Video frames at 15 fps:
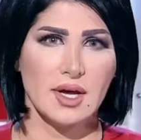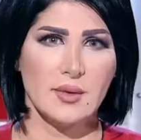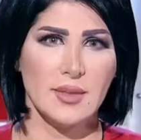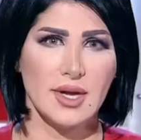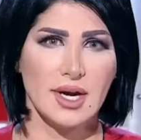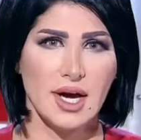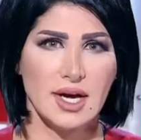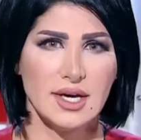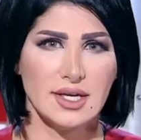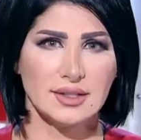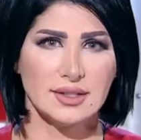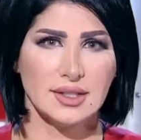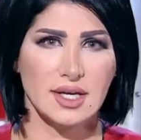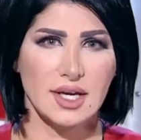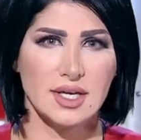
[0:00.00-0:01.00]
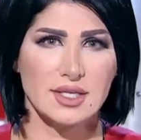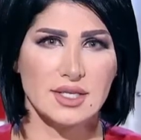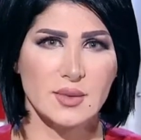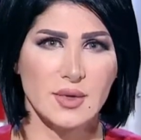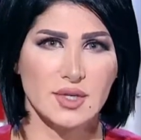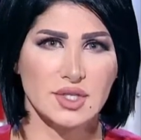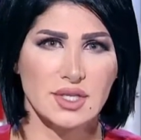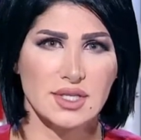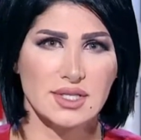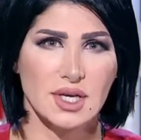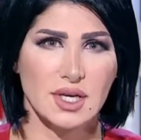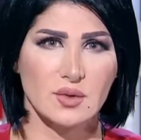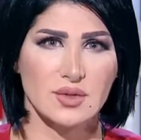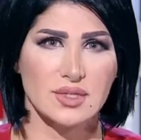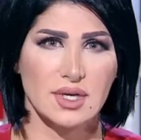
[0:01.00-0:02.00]
برعاية رئيس مجلس
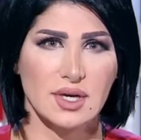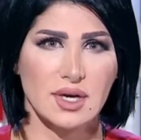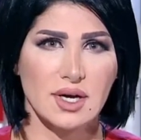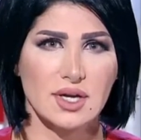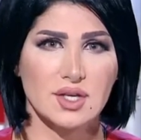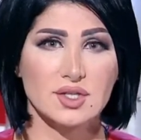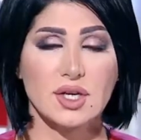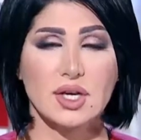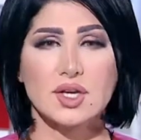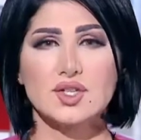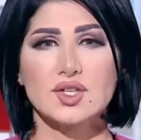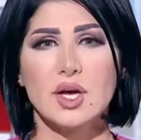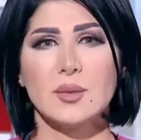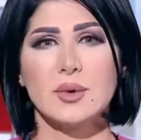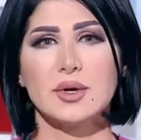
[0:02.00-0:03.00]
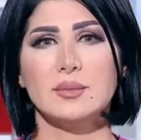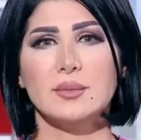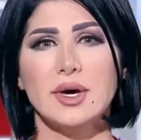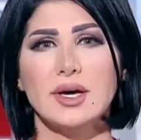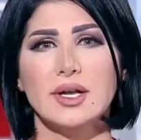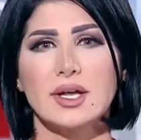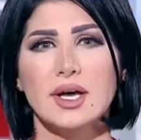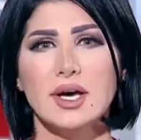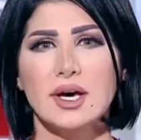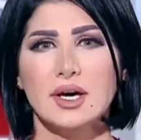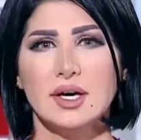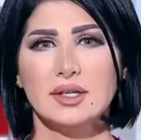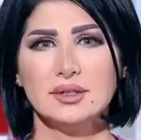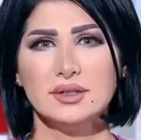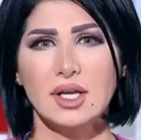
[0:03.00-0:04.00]
الوزراء الشيخ جابر المبارك
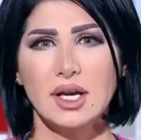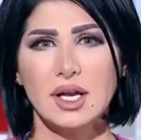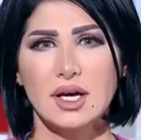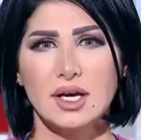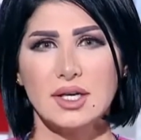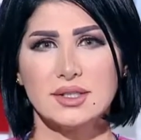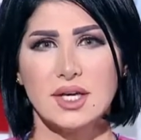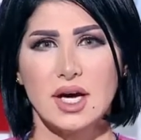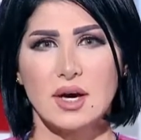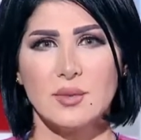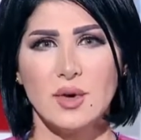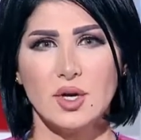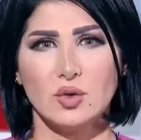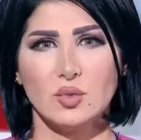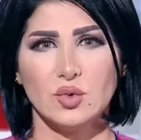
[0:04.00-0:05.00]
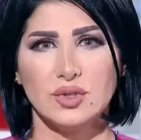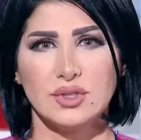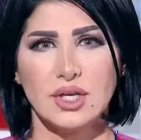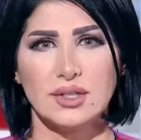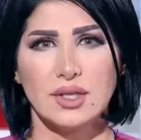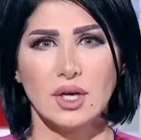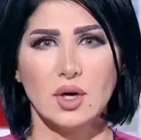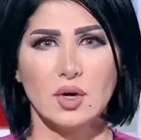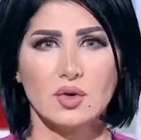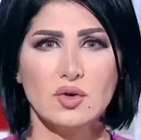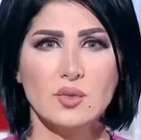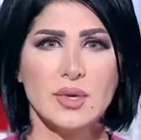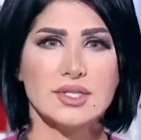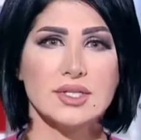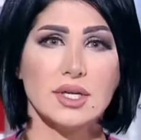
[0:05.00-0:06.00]
انطلقت أعمال منتدى
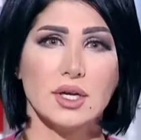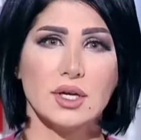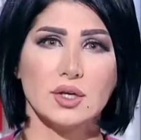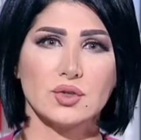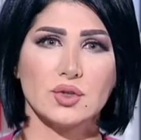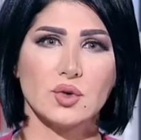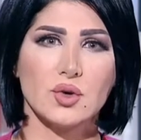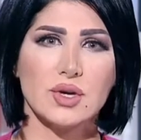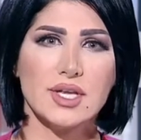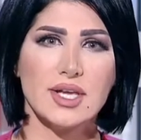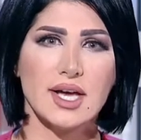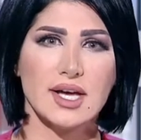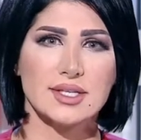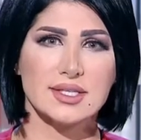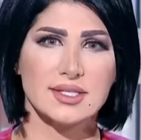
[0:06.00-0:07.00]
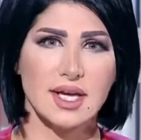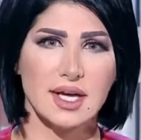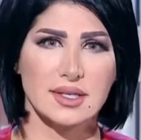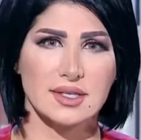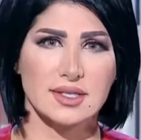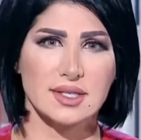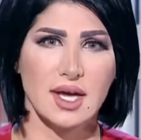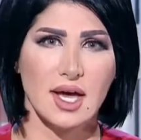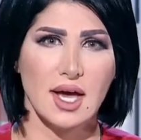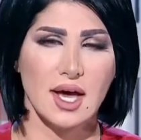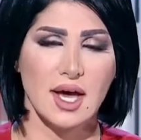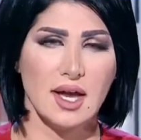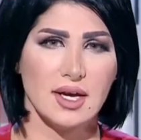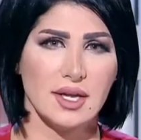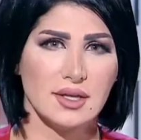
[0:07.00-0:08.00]
الحكومة الإلكترونية السادس
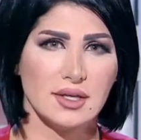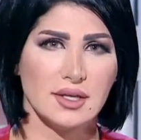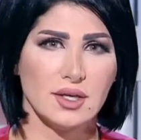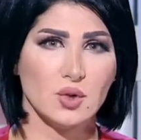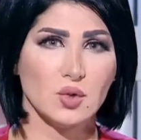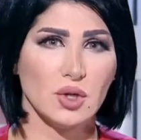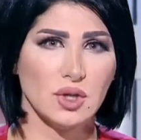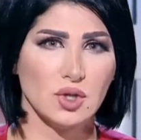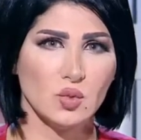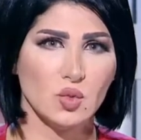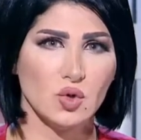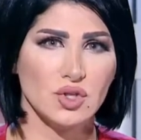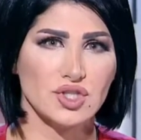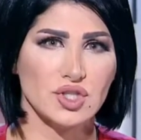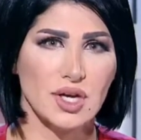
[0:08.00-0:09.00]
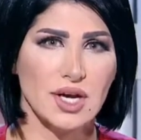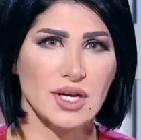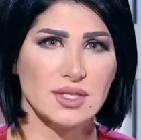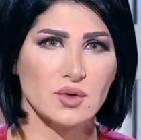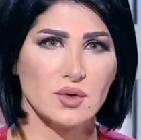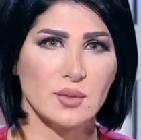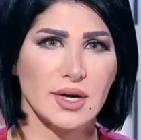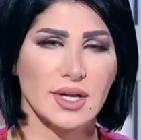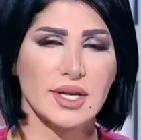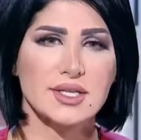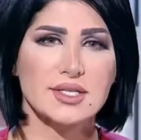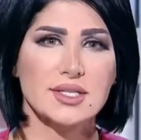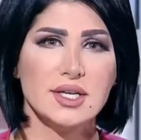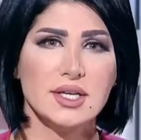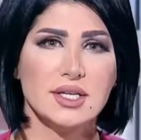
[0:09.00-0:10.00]
الذي ينظمه الجهاز
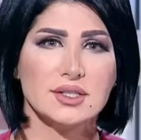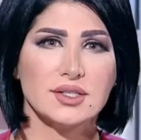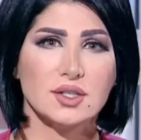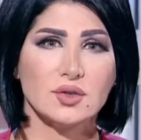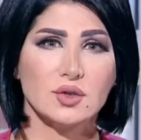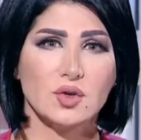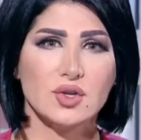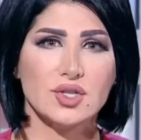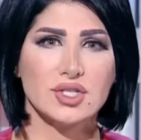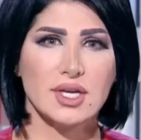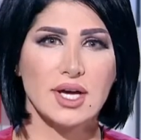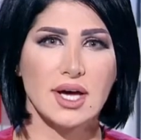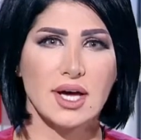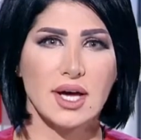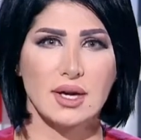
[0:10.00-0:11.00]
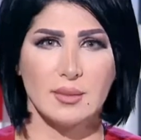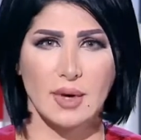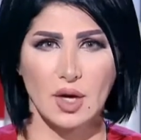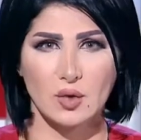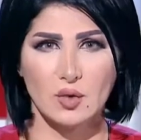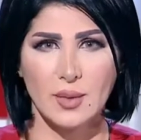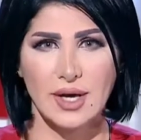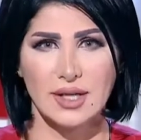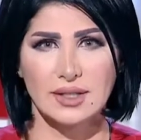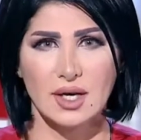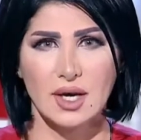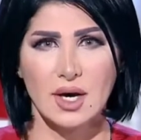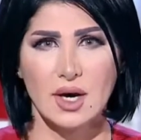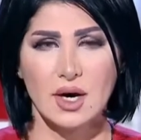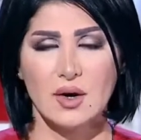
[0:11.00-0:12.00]
المركزي لتكنولوجيا المعلومات
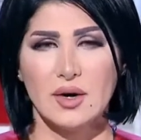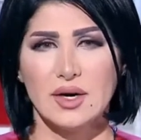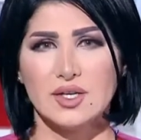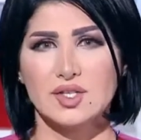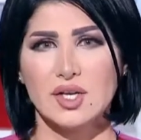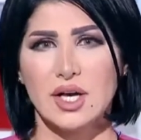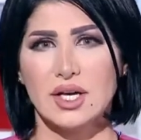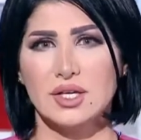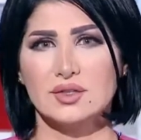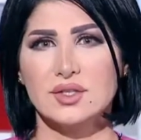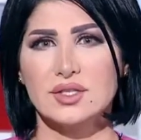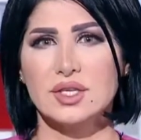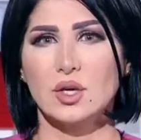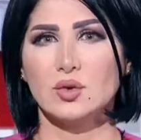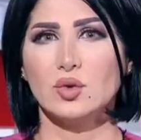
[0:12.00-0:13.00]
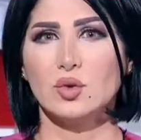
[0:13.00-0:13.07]
وجاءت نسخة